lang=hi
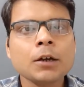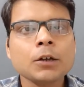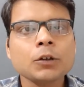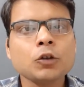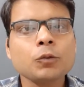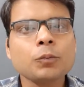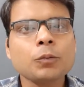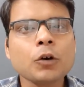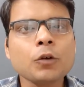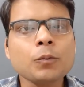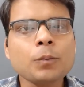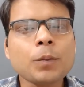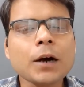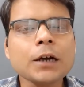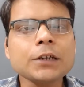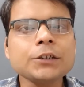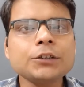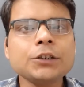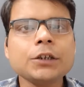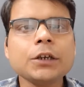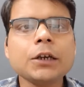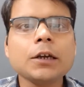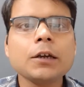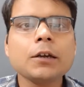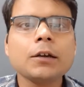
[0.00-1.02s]
तो प्रभुपाद
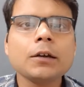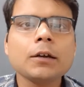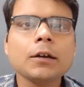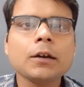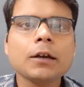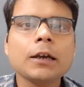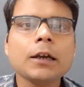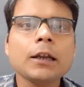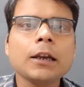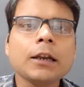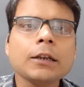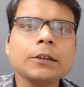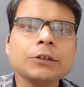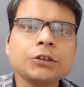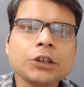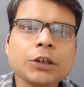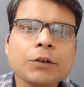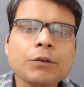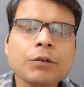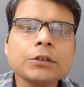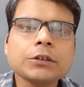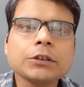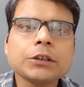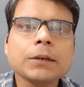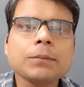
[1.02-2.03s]
जी के
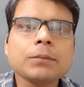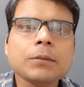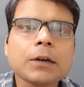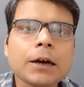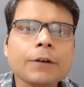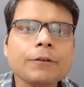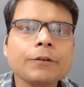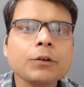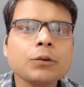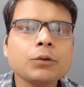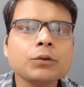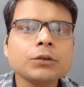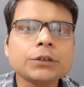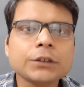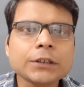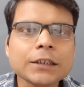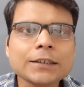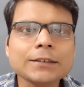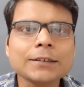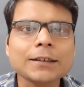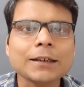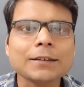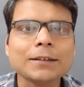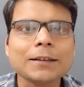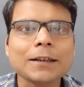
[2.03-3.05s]
जीवन से हम काफ़ी कुछ
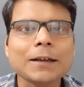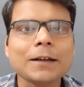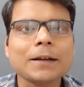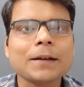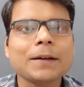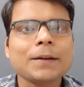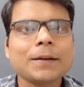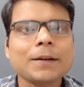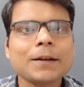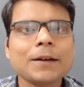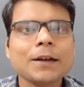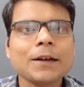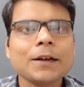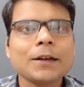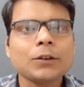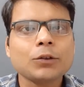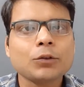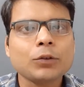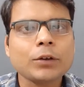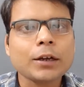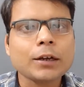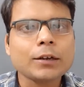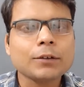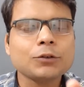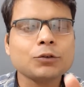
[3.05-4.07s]
सीख सकते हैं
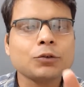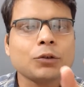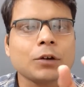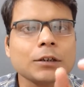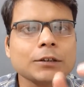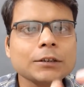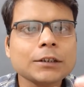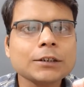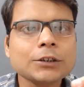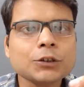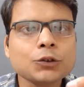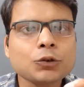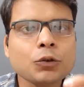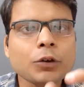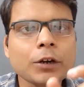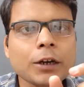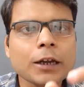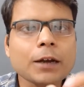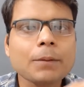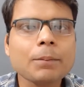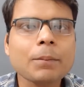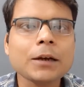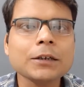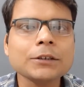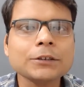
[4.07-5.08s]
तो एक छोटा सा स्टोरी
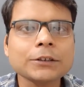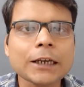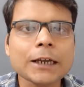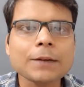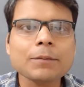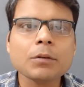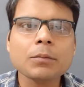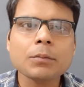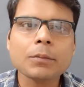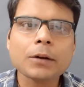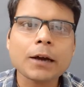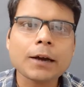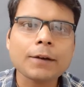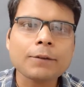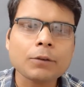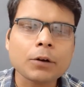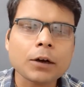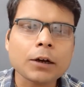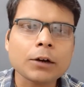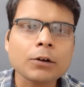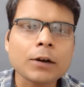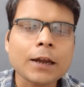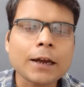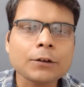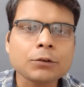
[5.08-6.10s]
है पास्ट टाइम में
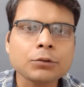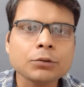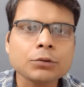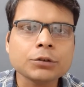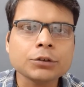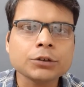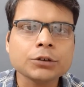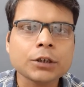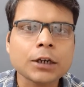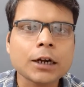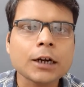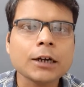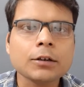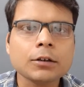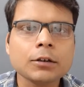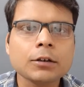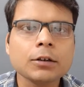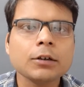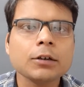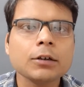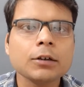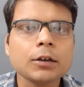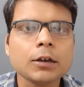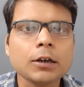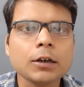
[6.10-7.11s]
आई लाइक टू स्टार्ट
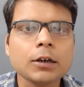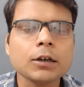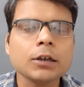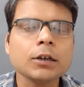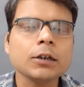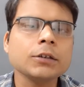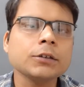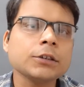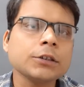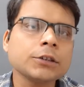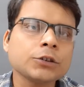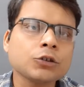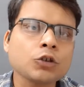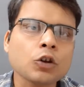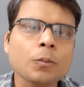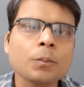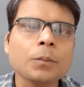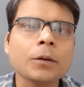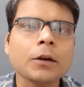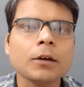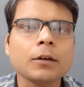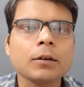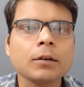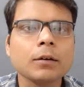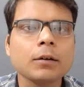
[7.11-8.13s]
दिस
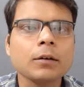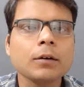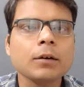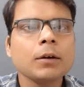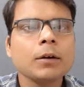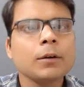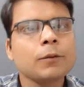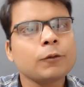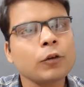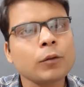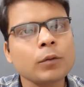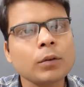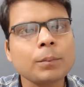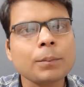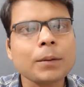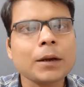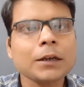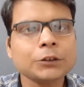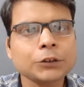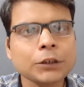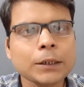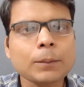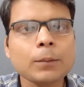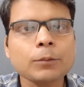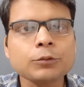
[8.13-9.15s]
टॉपिक फ्रॉम द
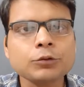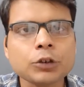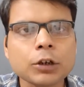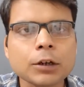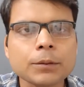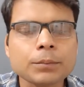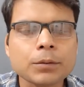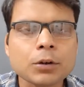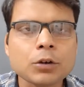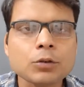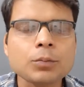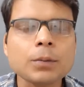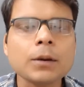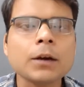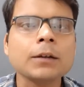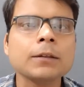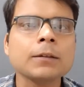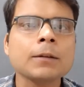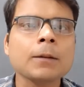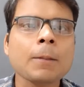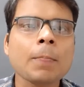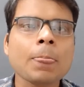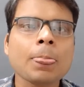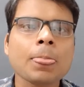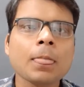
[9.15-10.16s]
पास्ट टाइम ऑफ शिला
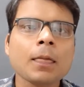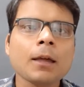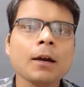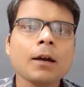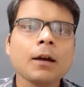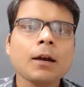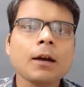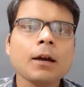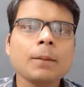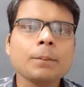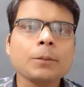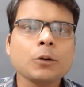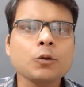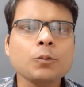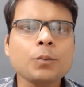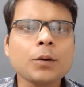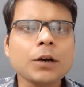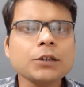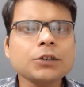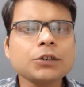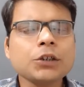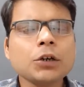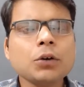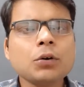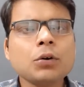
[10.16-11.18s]
प्रभुपाद
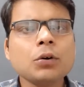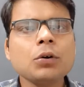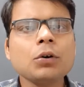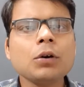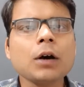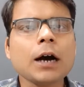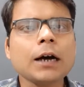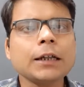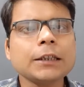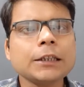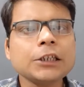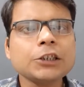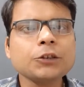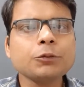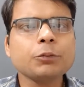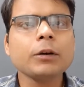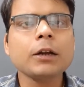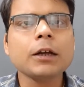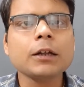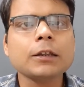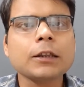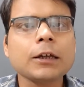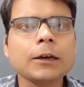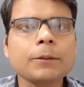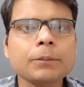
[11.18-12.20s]
प्रभुपाद जी को आदेश
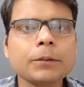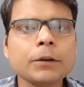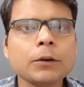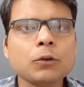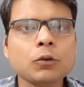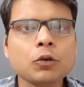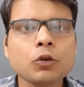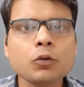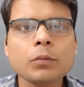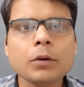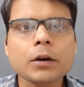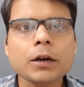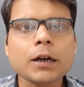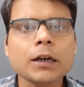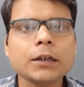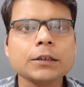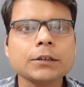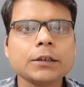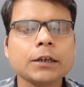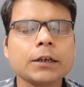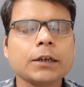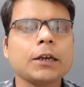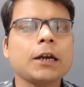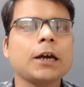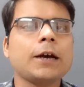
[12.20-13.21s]
मिला था अपने गुरु महाराज
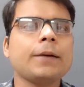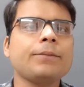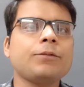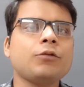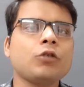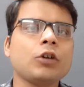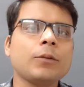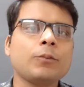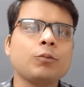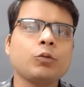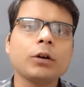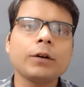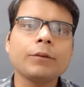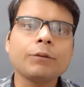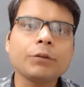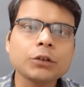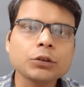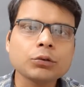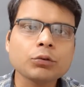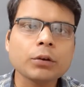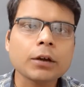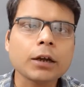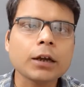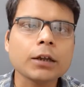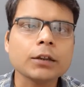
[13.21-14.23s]
से कि आप जो है पूरे
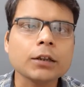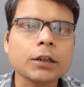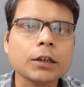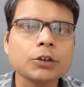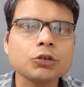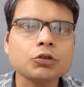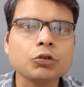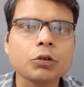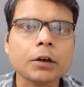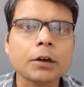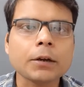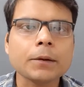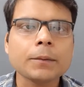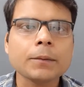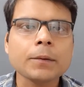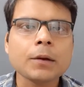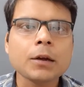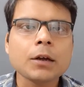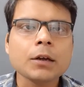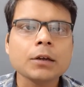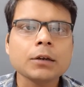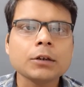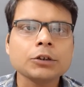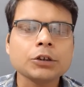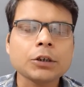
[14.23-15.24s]
विश्व के अंदर जो
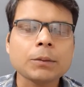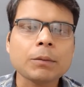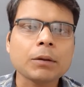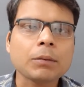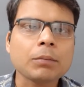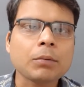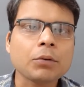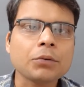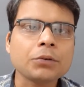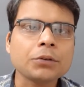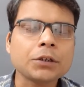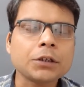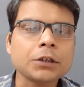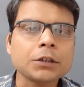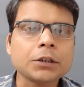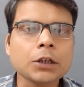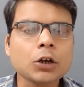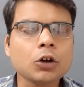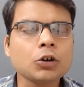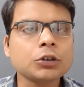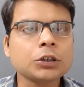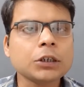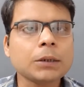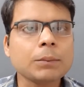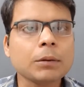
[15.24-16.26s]
है श्रीमद भगवद गीता
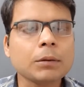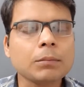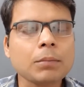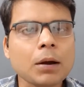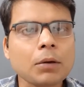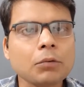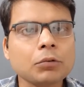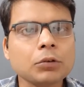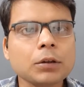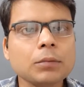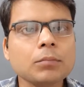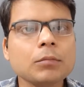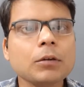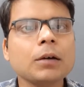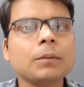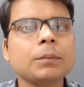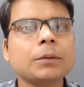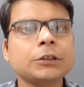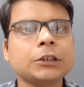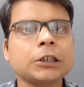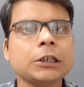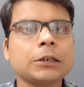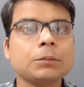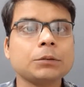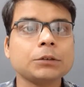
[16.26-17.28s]
और श्रीमद भागवतम का
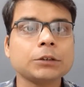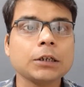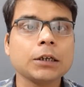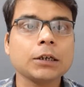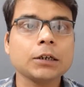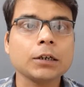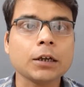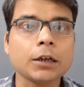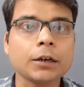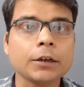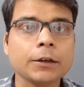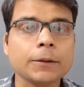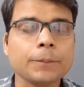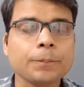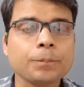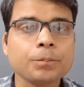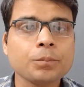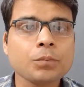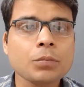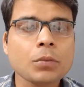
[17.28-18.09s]
प्रचार प्रसार करिए